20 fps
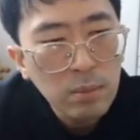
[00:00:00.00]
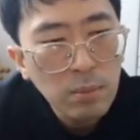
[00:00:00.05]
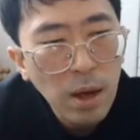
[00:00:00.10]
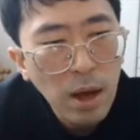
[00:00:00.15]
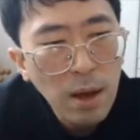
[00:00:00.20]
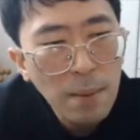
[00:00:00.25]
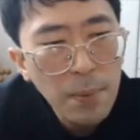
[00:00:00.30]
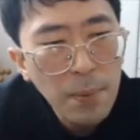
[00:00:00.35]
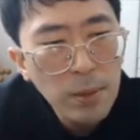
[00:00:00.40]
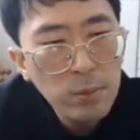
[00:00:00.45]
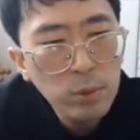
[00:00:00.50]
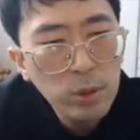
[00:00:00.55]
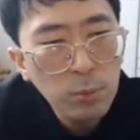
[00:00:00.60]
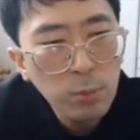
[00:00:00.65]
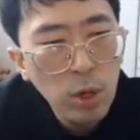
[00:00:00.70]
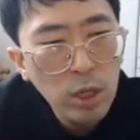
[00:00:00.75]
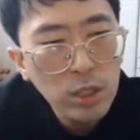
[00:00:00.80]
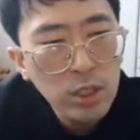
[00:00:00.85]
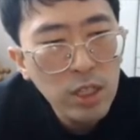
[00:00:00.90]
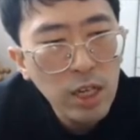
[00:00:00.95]
마가 빠지면서
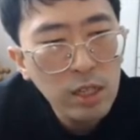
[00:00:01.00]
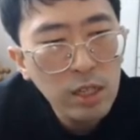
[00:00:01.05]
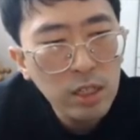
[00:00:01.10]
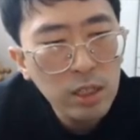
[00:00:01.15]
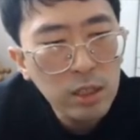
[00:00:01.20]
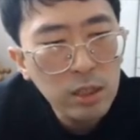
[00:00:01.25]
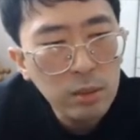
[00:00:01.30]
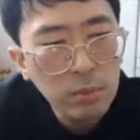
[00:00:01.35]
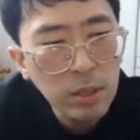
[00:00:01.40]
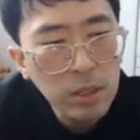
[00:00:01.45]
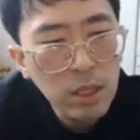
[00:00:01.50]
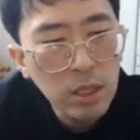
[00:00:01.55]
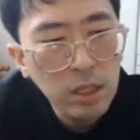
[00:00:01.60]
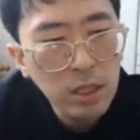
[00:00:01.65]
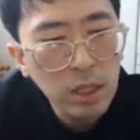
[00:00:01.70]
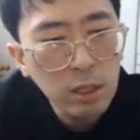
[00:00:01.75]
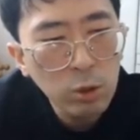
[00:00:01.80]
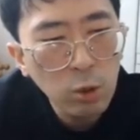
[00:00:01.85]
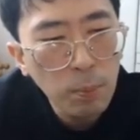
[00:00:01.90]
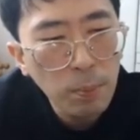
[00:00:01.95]
포가 차를 걸었지만
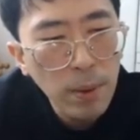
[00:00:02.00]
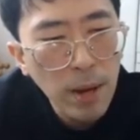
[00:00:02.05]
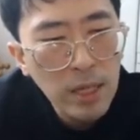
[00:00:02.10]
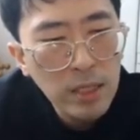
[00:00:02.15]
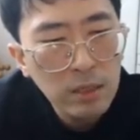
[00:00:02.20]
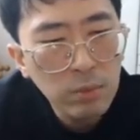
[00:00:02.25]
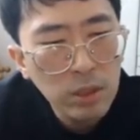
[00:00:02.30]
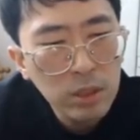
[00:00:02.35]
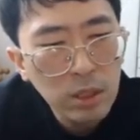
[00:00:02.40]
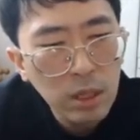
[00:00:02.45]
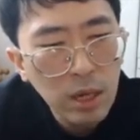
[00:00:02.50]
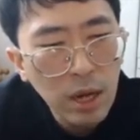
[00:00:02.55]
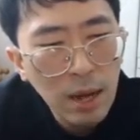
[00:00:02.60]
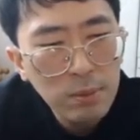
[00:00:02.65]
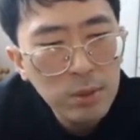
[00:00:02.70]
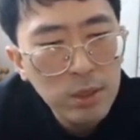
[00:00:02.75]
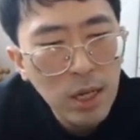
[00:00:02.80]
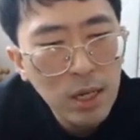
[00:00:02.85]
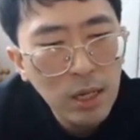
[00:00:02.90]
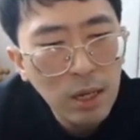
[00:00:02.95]
여기 또 빠지면서
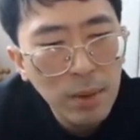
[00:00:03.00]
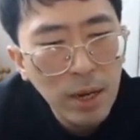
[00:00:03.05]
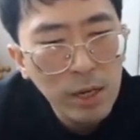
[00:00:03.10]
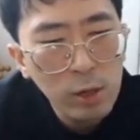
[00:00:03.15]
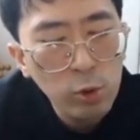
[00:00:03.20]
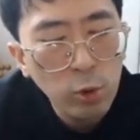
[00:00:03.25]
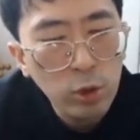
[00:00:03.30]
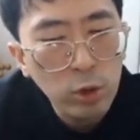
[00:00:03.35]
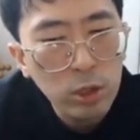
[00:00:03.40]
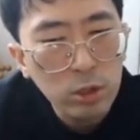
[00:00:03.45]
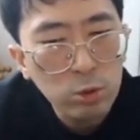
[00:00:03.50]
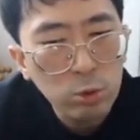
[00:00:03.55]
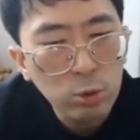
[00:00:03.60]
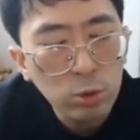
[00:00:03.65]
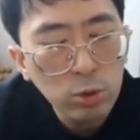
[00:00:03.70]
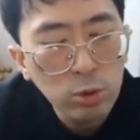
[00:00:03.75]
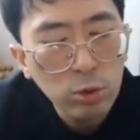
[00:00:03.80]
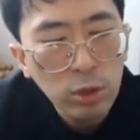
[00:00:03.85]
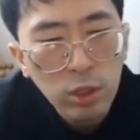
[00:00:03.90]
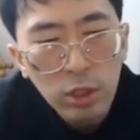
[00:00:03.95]
앞장에 말을 노리는
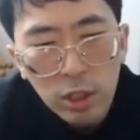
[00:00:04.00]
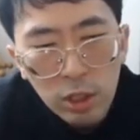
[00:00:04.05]
수